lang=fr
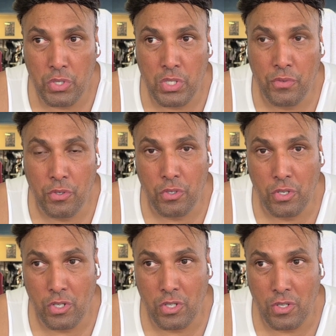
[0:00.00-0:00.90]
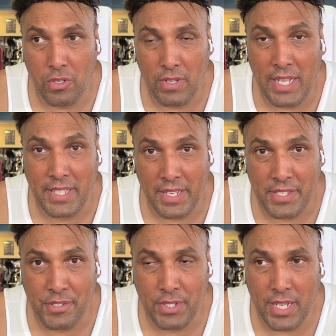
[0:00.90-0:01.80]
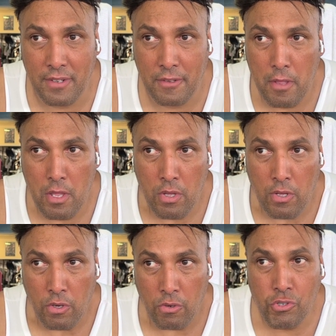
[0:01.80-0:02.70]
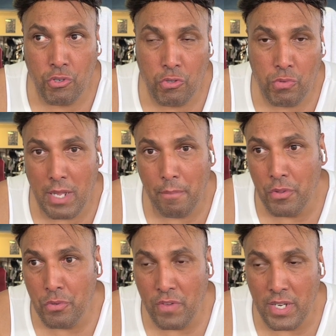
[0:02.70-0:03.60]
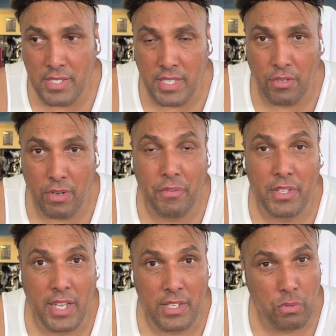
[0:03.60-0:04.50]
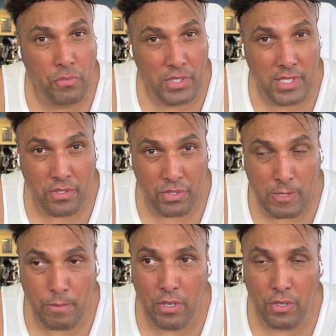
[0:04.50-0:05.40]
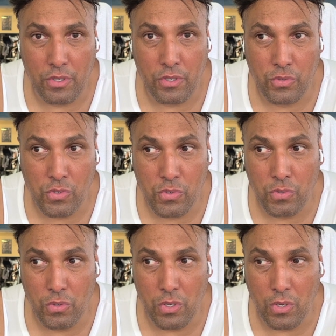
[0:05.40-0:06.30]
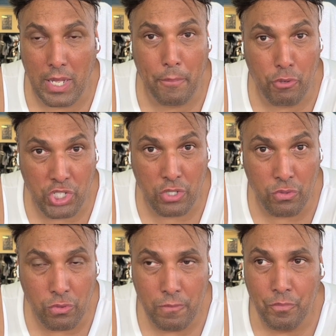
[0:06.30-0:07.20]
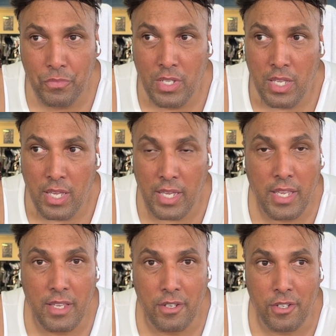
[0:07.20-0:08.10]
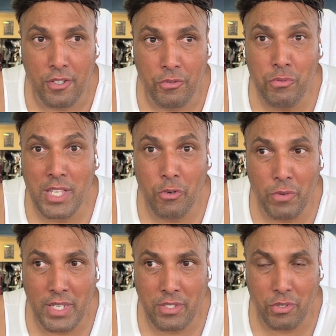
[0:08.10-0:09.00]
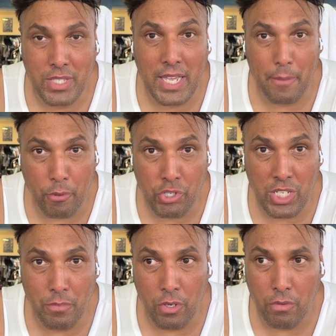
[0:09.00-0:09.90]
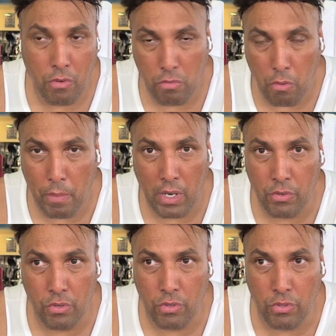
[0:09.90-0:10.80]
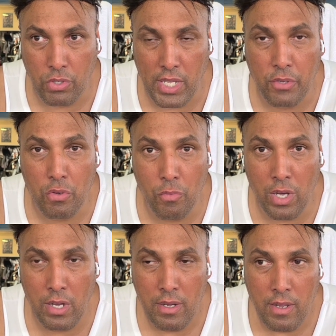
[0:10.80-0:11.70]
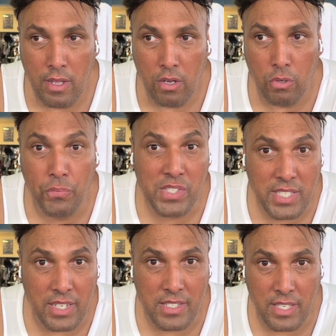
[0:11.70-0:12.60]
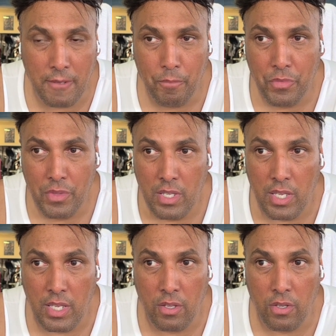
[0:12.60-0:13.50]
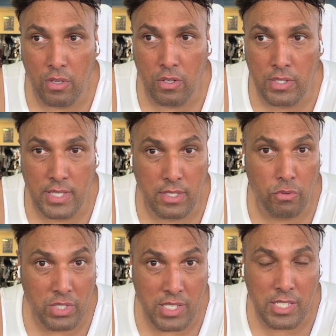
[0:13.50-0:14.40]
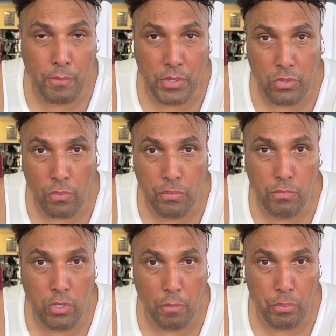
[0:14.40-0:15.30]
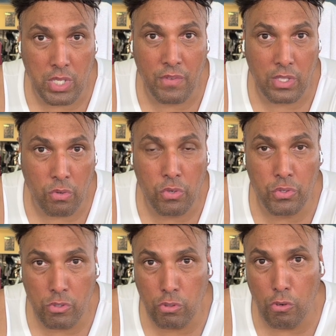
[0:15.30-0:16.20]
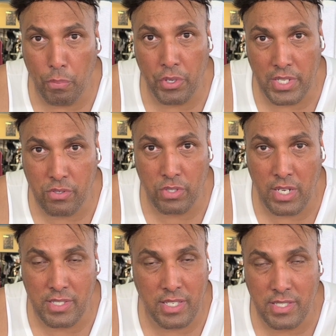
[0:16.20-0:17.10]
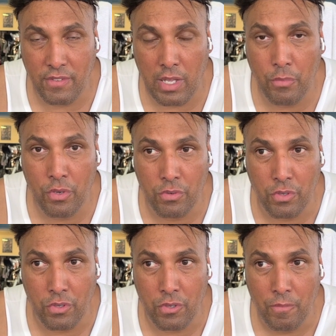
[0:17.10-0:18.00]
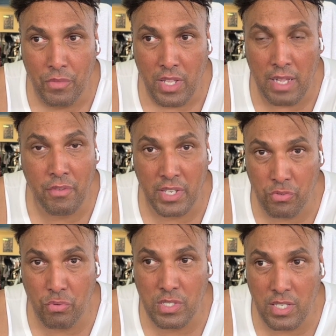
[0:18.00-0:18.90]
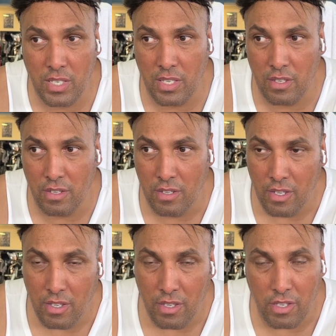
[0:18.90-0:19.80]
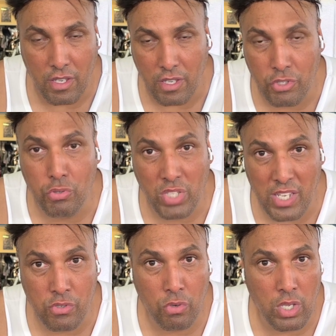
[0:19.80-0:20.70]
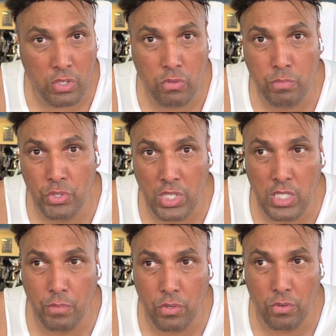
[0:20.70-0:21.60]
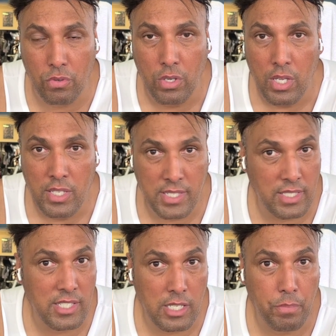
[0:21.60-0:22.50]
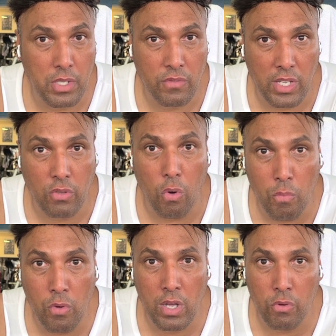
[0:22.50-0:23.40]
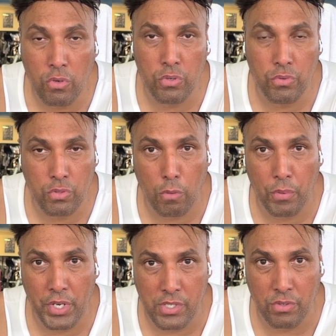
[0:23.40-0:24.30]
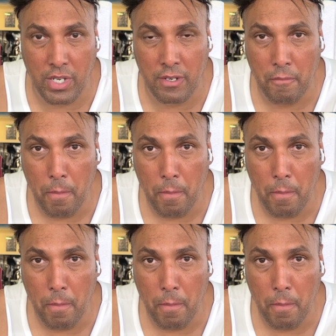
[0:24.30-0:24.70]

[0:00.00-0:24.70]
au niveau euh, international. Aujourd'hui, la bonne nouvelle, c'est que la Fédération française handisport euh, se sont euh, rapprochés de nous mhm. et nous allons être très prochainement, on parle de, quelques mois, officialisés et cette, notre discipline de football amputé va être reconnue sur le plan national et ça c'est vraiment un vrai succès et, je suis très heureux avec toute mon équipe que cette discipline va être au moins reconnue sur le plan national.